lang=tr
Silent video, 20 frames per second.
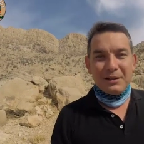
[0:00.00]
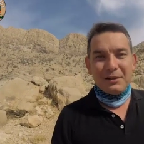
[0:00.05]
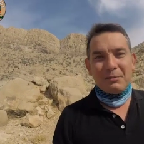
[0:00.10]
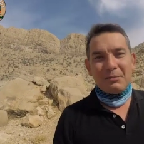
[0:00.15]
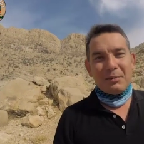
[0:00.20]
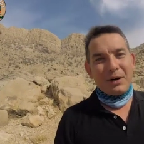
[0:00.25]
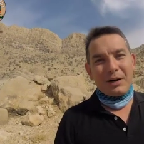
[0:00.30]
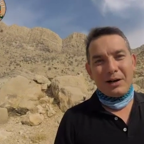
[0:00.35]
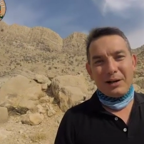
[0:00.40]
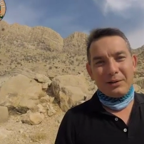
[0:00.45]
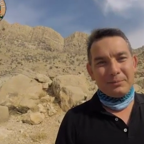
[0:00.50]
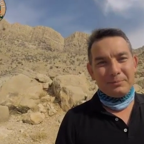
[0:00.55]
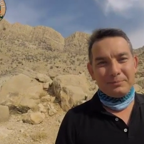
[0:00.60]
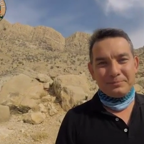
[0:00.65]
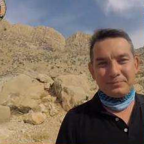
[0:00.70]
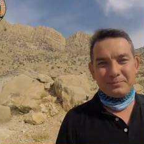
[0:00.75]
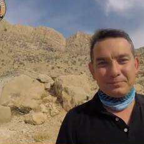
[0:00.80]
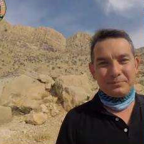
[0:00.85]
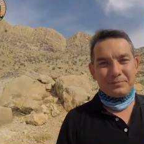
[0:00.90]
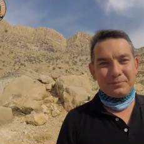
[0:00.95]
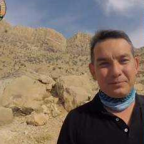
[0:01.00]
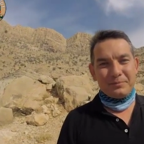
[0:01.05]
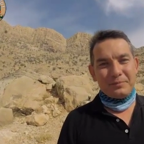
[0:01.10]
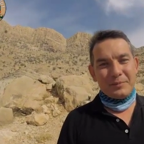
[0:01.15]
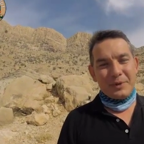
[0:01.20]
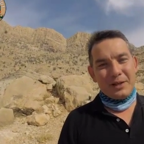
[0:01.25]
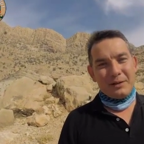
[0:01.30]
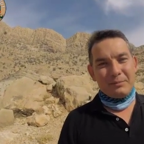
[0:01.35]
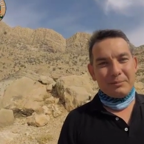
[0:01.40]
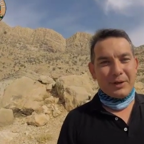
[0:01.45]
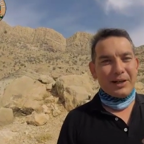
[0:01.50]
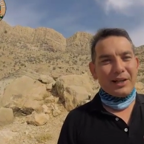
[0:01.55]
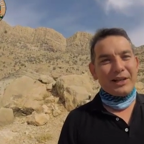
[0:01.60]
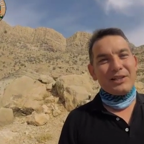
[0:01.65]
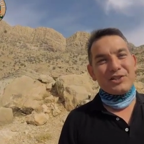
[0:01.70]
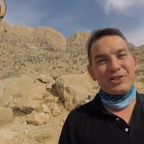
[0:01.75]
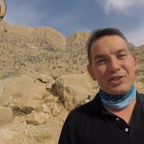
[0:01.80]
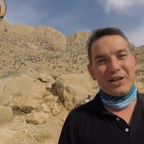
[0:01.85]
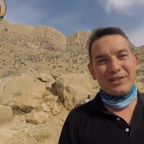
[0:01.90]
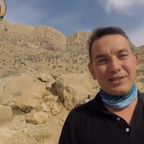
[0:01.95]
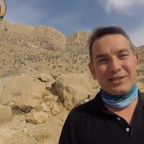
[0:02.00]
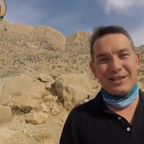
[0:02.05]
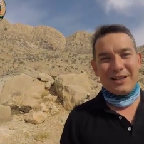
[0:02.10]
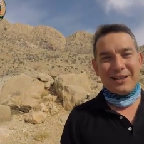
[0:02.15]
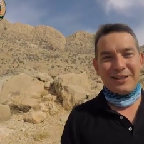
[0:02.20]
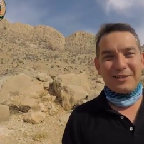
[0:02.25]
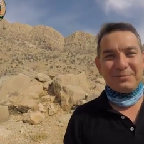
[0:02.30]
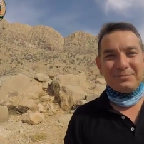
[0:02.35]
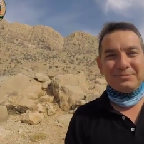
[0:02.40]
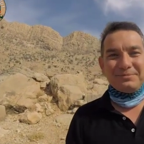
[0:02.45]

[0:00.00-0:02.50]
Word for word: Bakalım beni, bana iyi şanslar.